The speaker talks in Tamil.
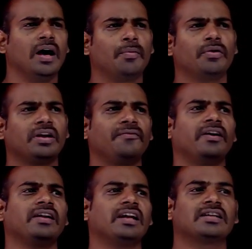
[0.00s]
அப்புறம்
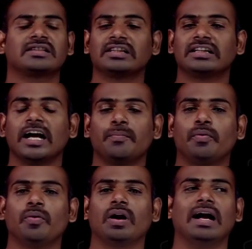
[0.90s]
டிஃபைன் எலக்ட்ரிக்
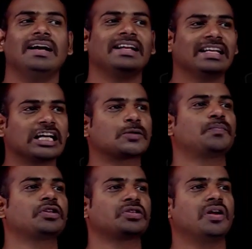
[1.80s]
டைபோல் அண்ட்
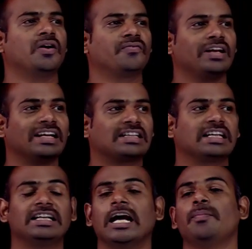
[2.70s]
எக்ஸ்ப்ரெஷன் ஆஃப்
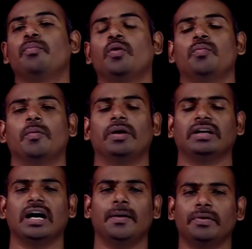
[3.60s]
எலக்ட்ரிக் டைபோல்
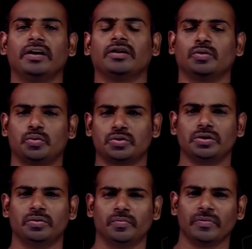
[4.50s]
மொமெண்ட் அப்படின்ற இந்த
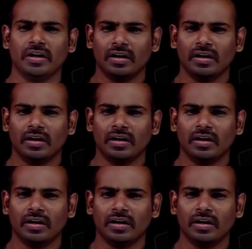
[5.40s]
கொஸ்டினும்